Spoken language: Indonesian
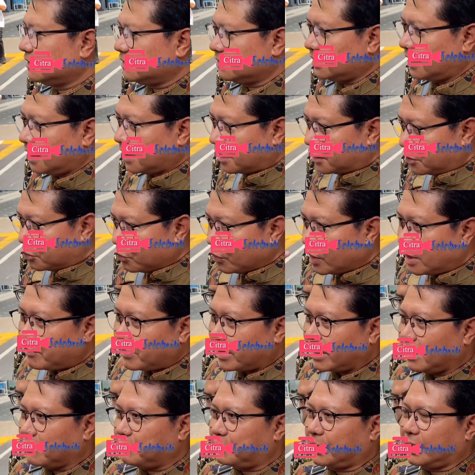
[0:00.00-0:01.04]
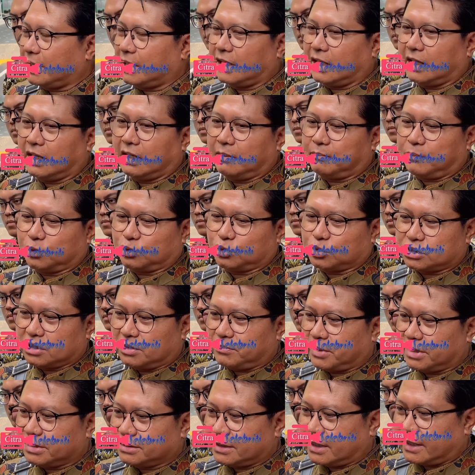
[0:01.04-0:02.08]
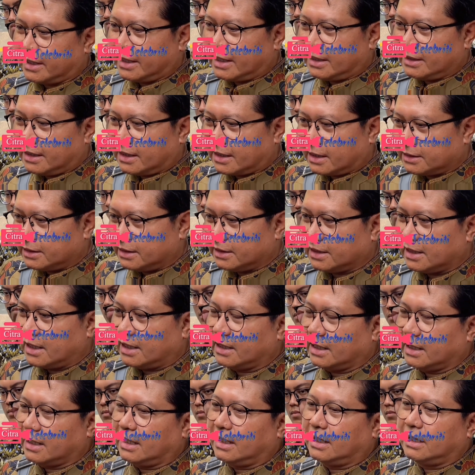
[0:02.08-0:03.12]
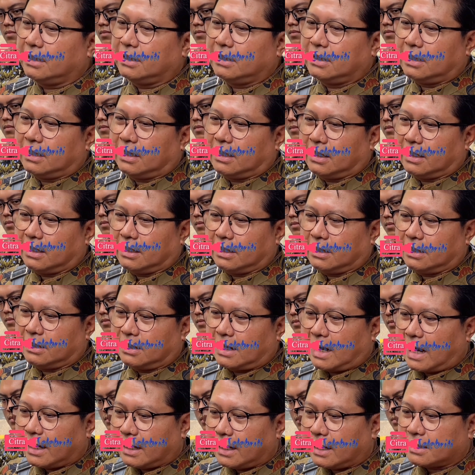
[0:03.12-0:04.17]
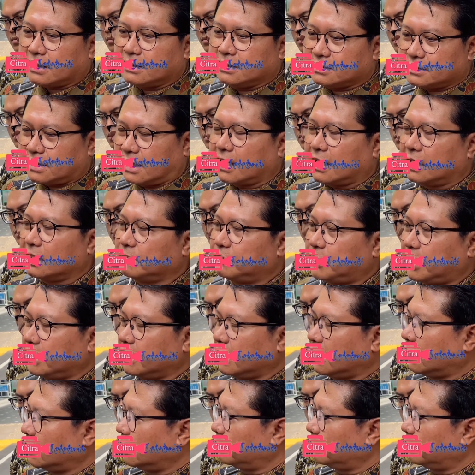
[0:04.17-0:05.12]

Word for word: yang kedua mengenai eh, putusnya perceraian, yang ketiga adalah uh, anak diserahkan kepada